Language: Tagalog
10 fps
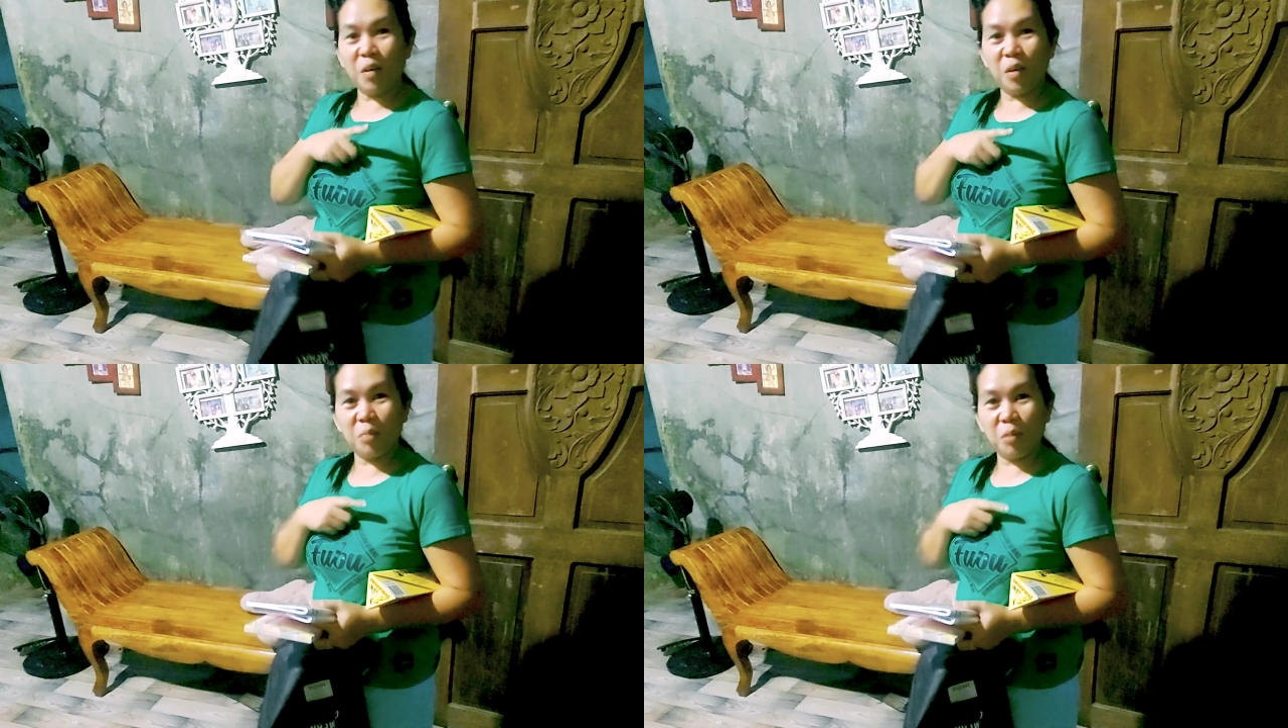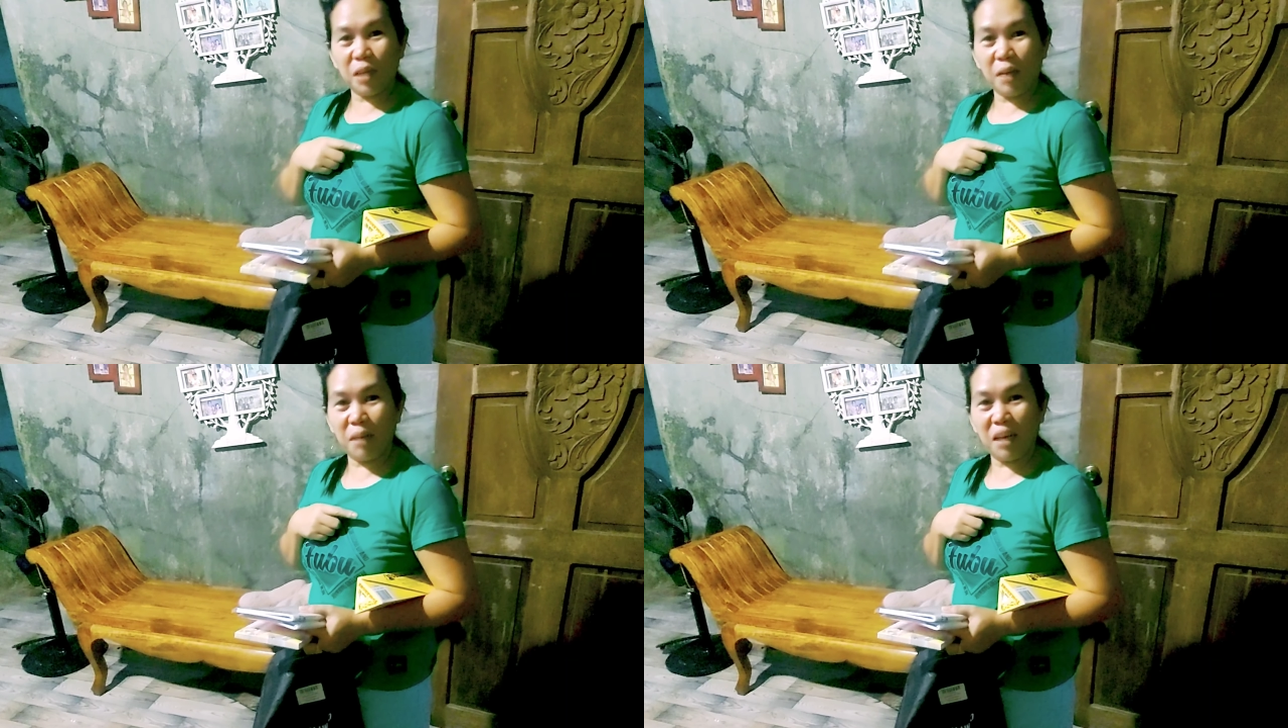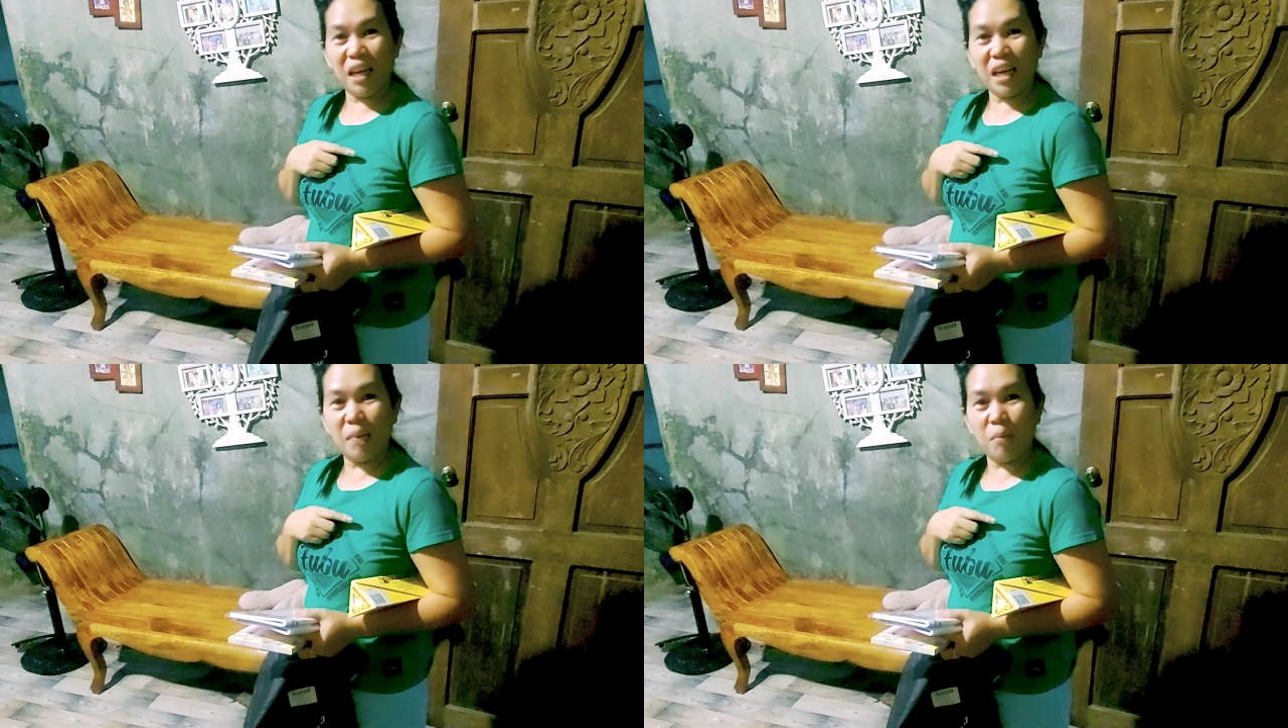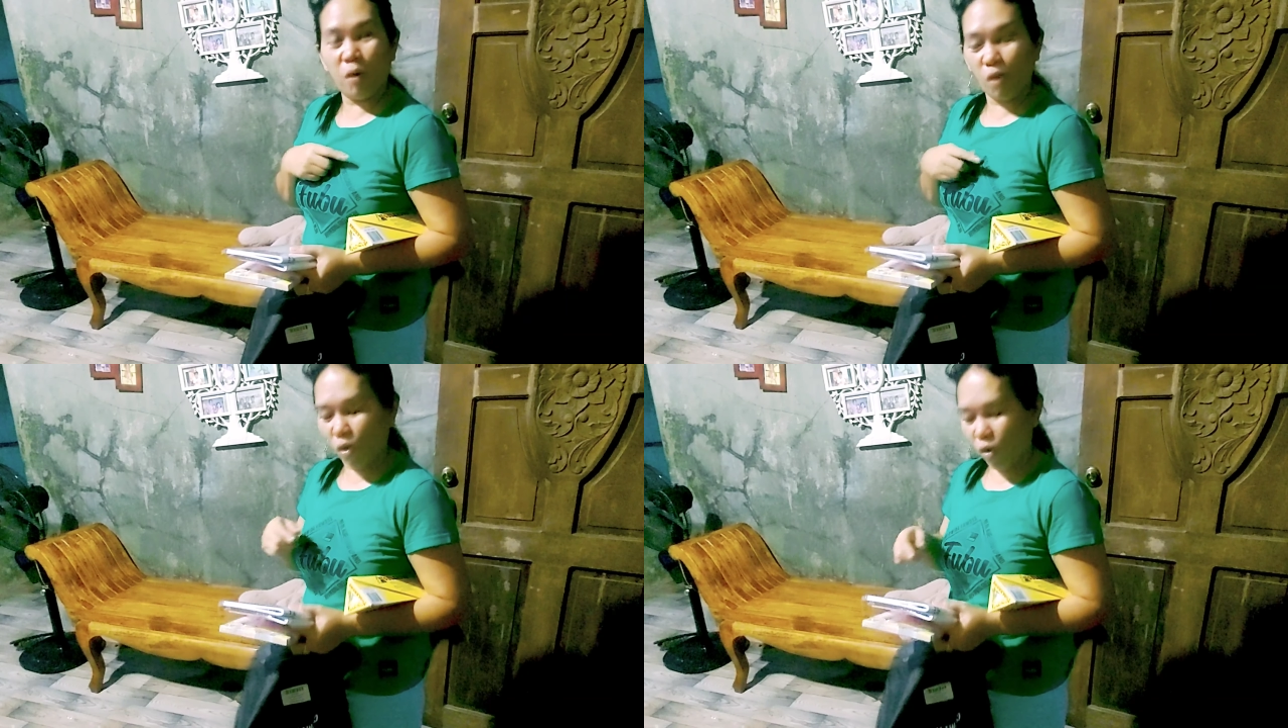kog notebook ni ami na
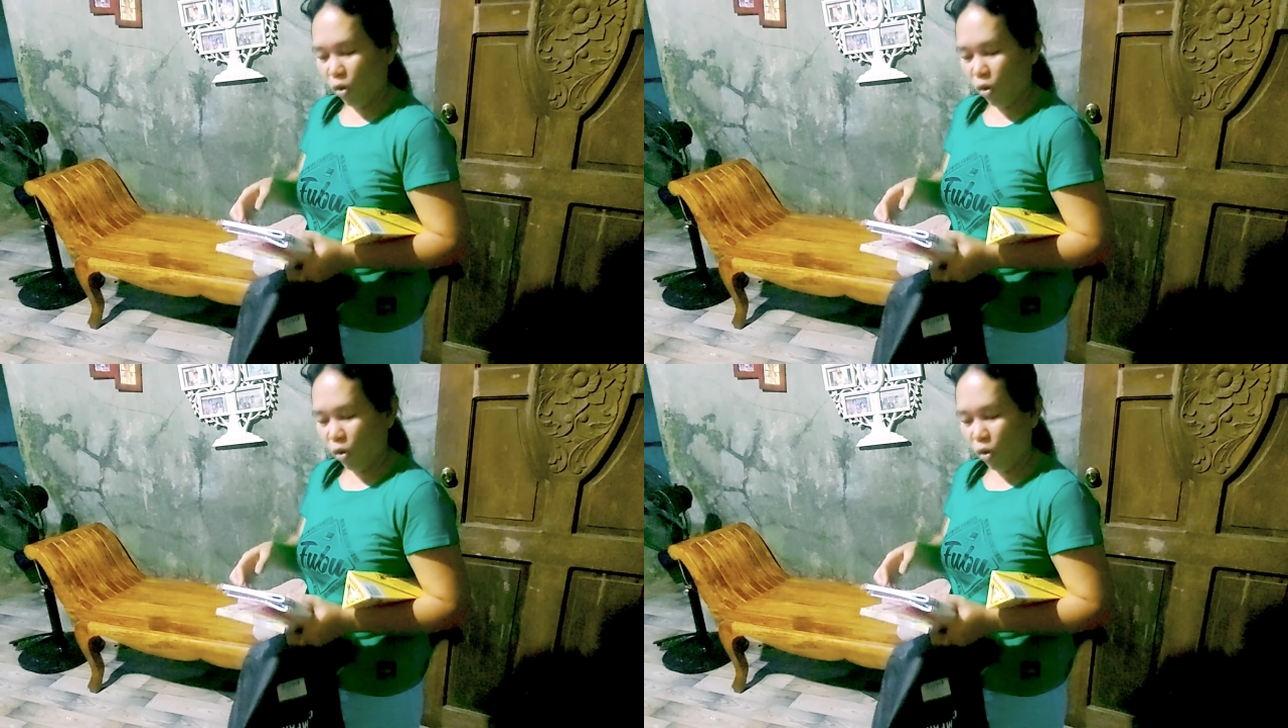imo.